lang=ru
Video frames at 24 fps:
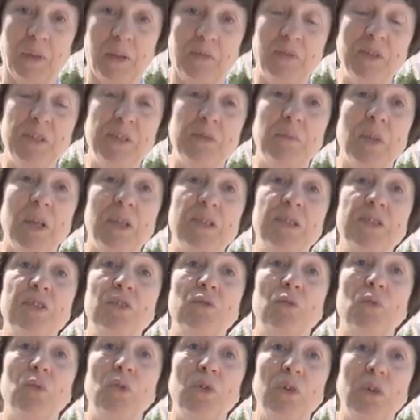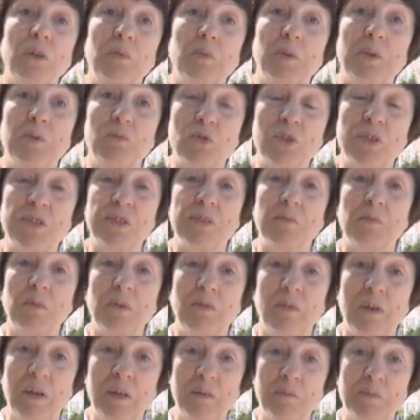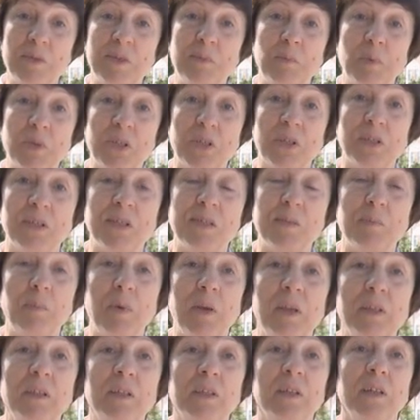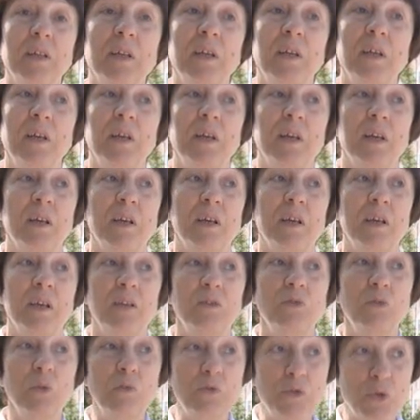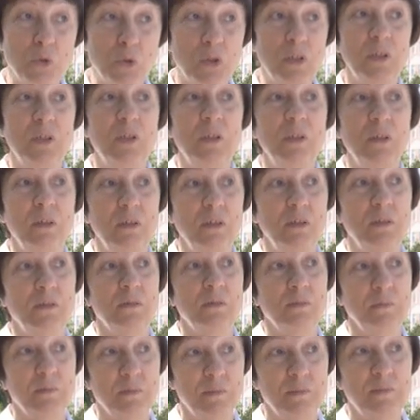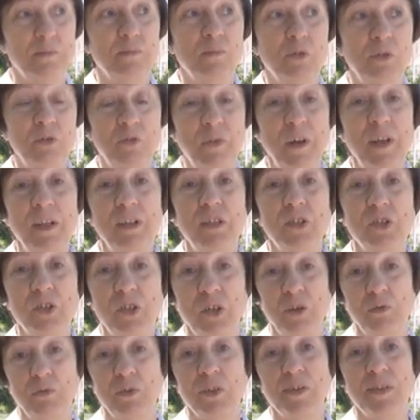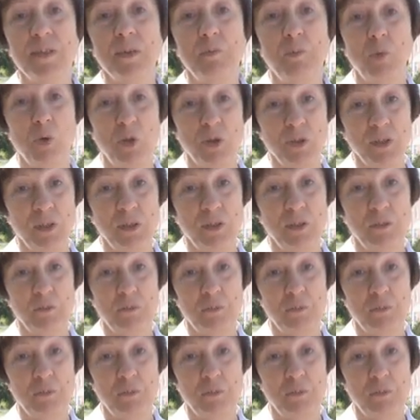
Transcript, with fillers: 18 коек, потому что заболеваемость пошла на спад. Э, но все-таки э, вот два этажа у нас заполнены